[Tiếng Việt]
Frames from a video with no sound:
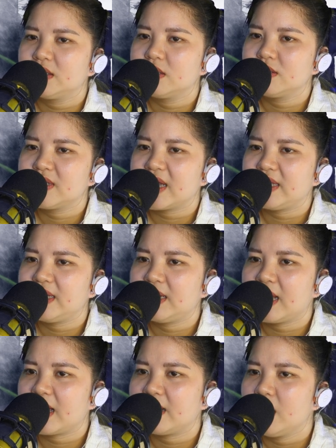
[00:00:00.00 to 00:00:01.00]
Từ xa nhìn
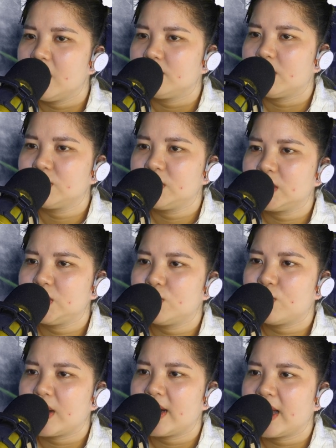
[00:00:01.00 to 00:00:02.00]
lại, bầu trời
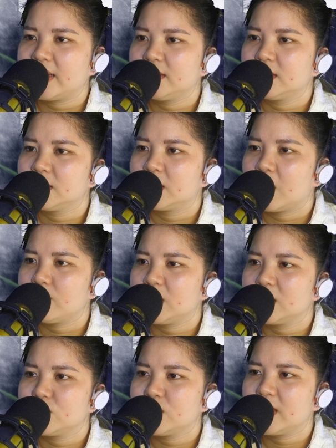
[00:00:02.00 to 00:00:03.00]
chung quanh hai người không
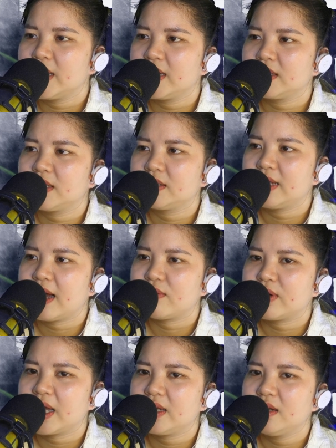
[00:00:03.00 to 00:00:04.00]
ngừng xuất hiện từng
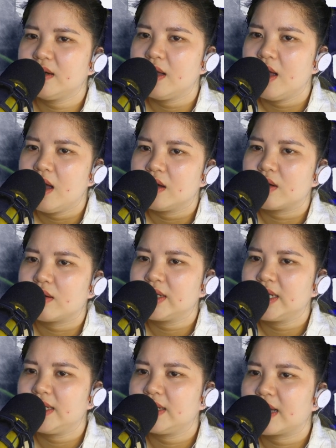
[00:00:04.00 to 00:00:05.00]
đạo khe nứt, có
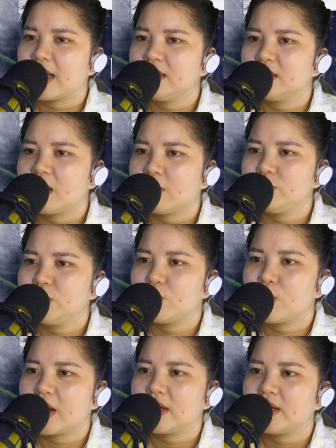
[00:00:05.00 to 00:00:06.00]
khi cả hư không
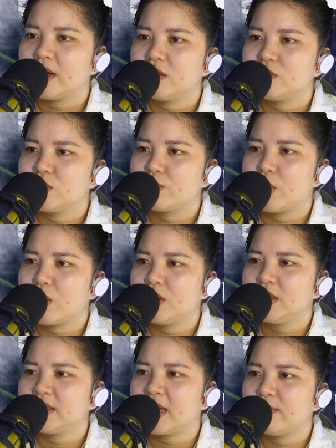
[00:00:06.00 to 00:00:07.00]
chung quanh đều sụp đổ
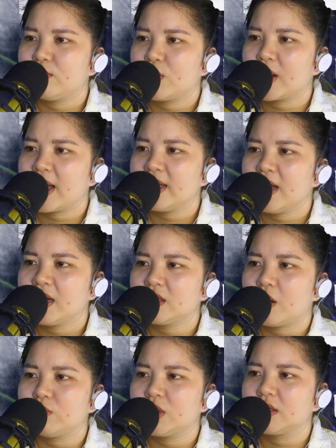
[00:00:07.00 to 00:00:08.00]
hình thành một cái hắc
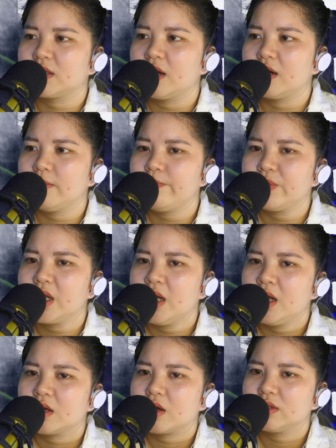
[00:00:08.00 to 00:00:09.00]
động cực lớn,
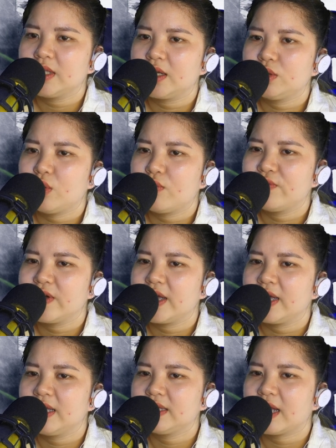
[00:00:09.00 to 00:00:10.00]
có thể thôn
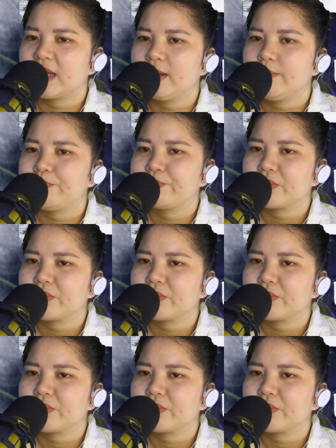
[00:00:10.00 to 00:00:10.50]
phệ hết thảy.